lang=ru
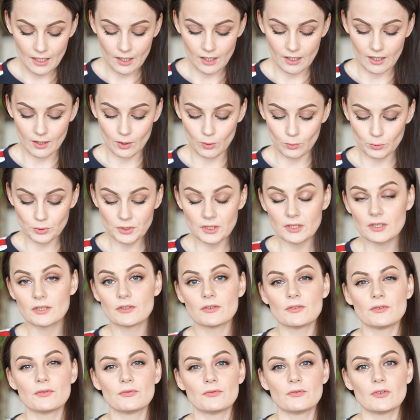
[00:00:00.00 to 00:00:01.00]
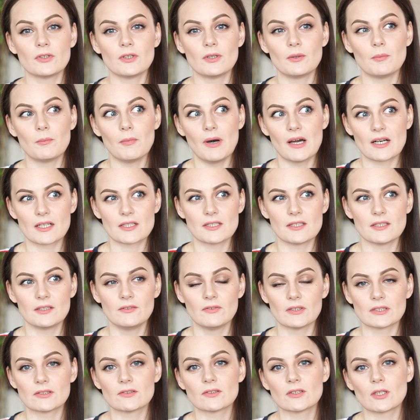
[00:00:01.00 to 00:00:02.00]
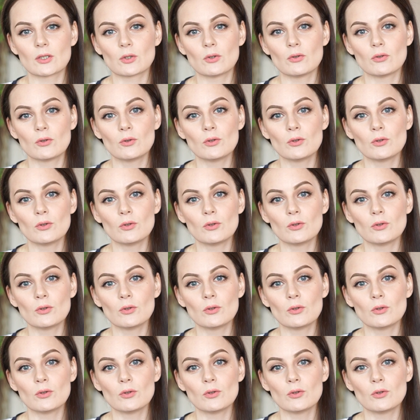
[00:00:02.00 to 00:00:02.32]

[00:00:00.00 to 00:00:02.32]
А, у них в марте 2022